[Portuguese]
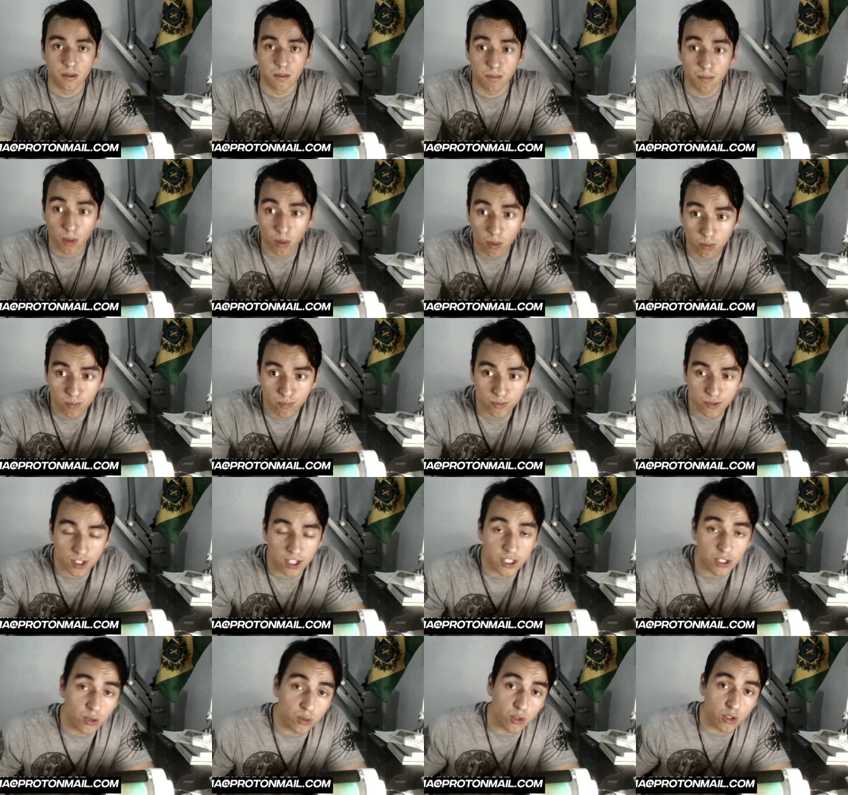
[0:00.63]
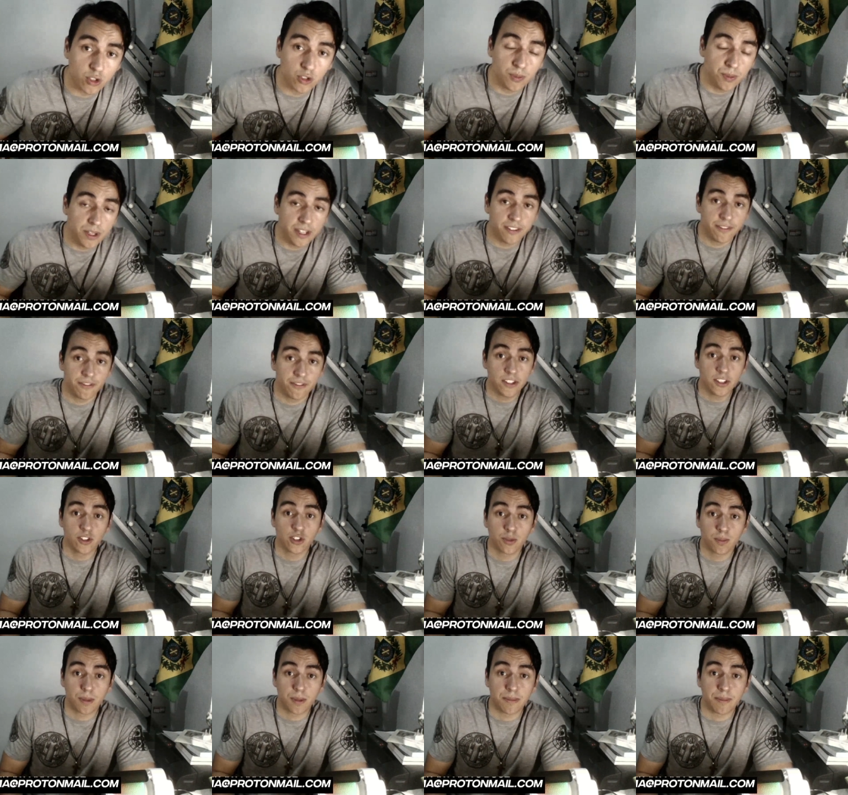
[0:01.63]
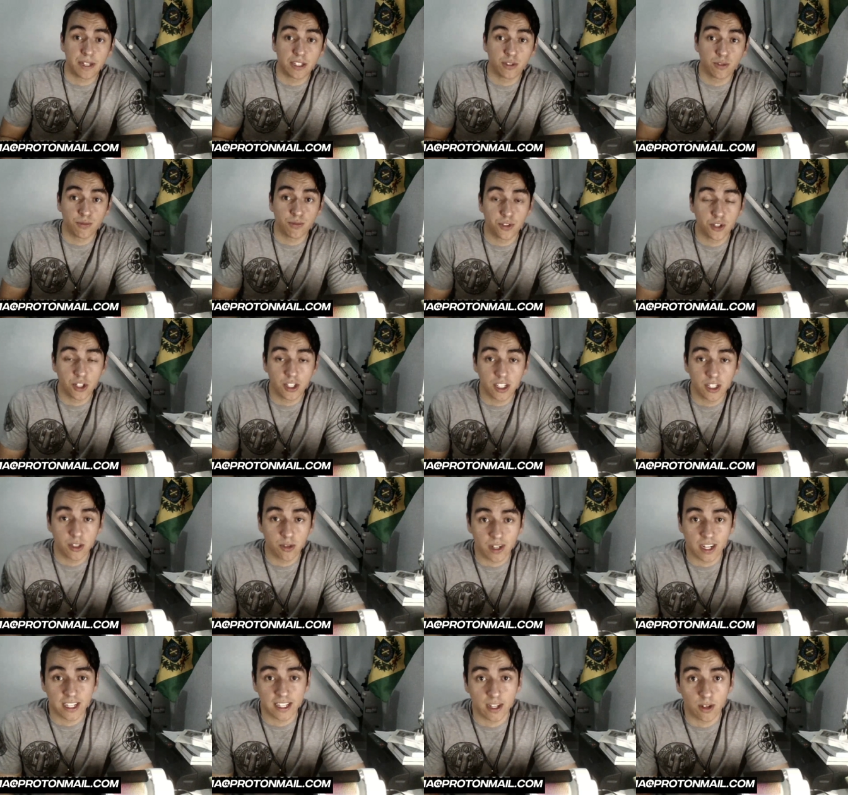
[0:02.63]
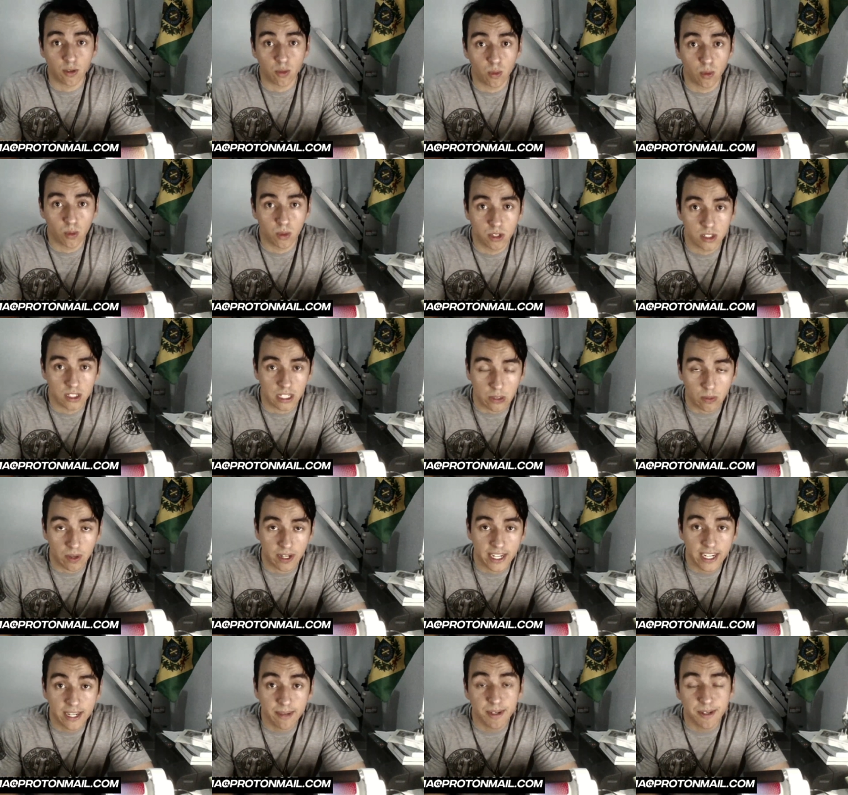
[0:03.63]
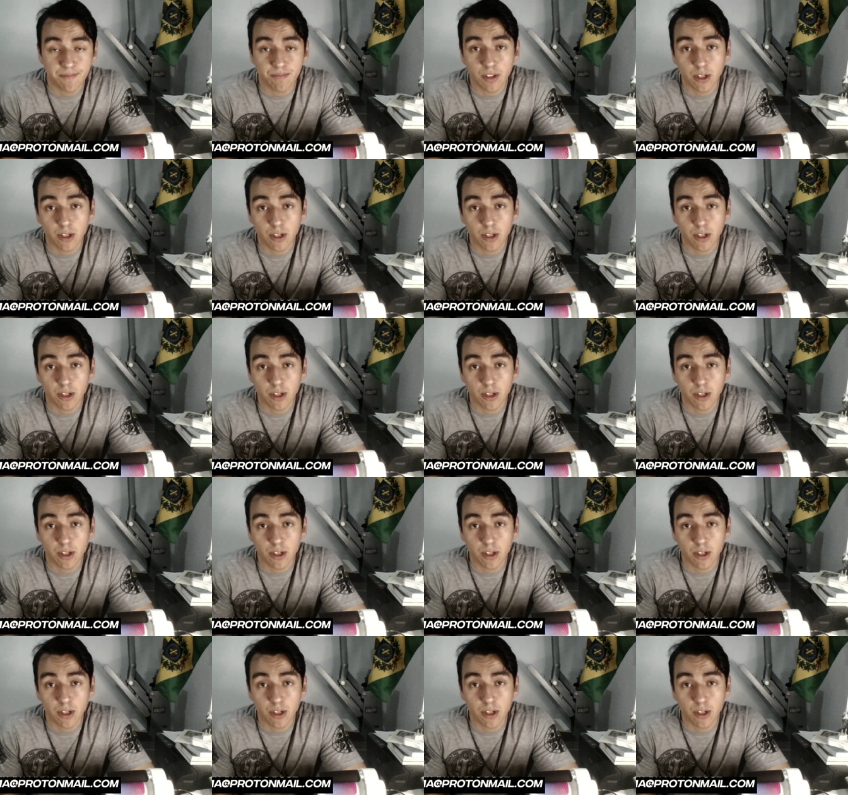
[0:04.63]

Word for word: Bom, sejam todos bem-vindos para mais um vídeo aqui no canal O Saquarema.